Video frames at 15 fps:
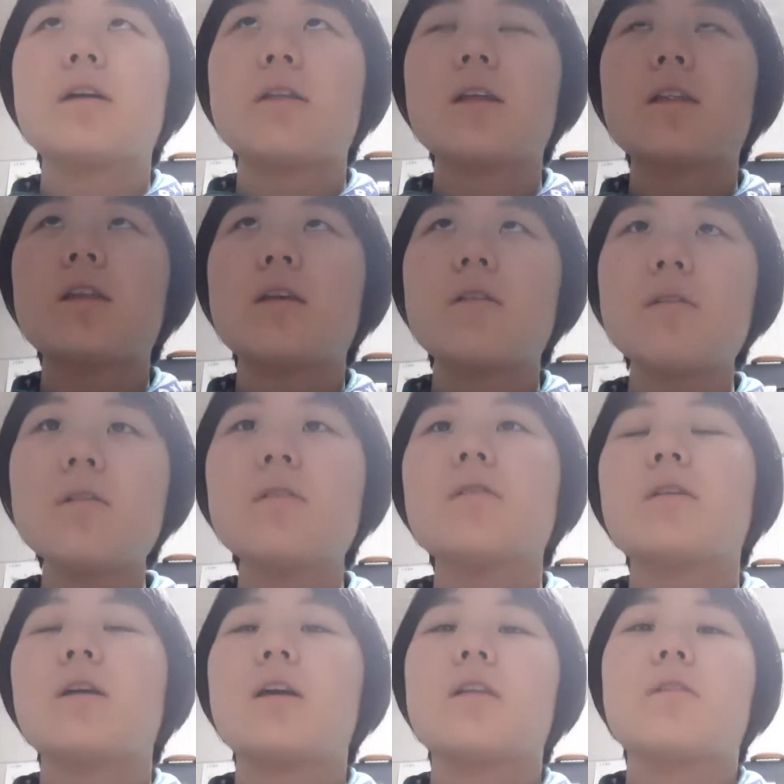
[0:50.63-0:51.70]
えなっていう、
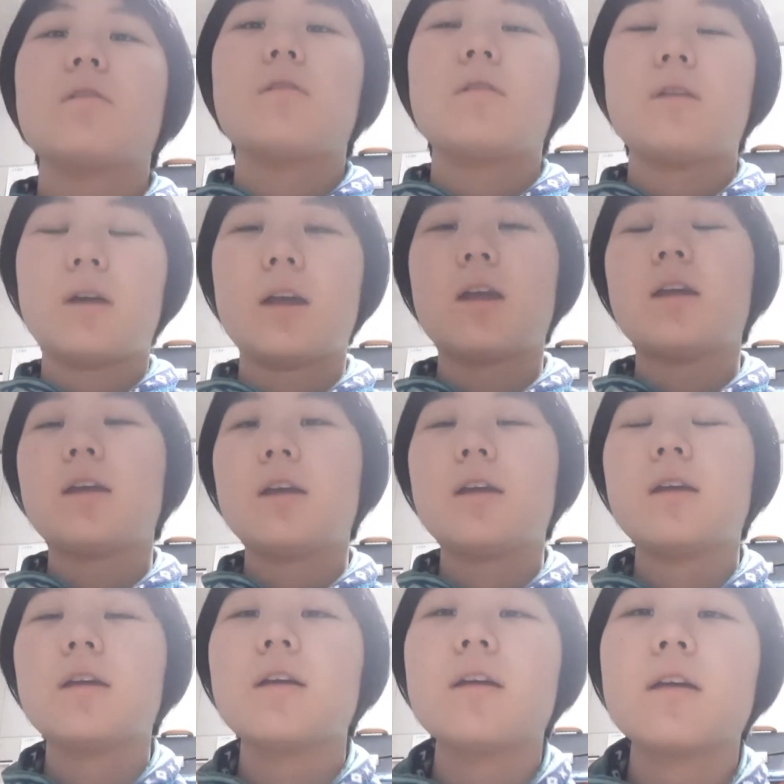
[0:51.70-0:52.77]
えっと、はい。
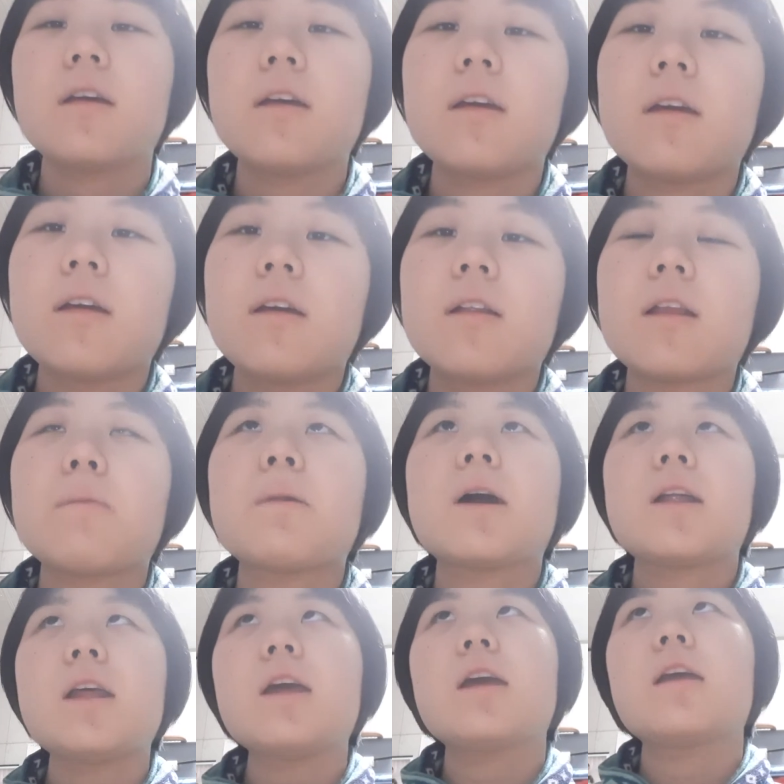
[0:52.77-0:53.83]
名前
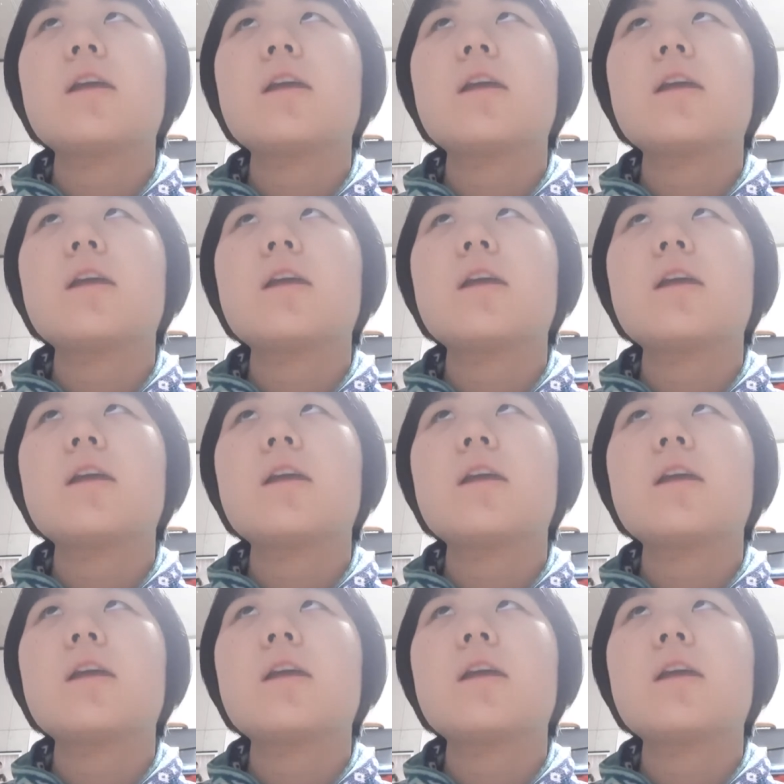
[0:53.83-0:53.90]
で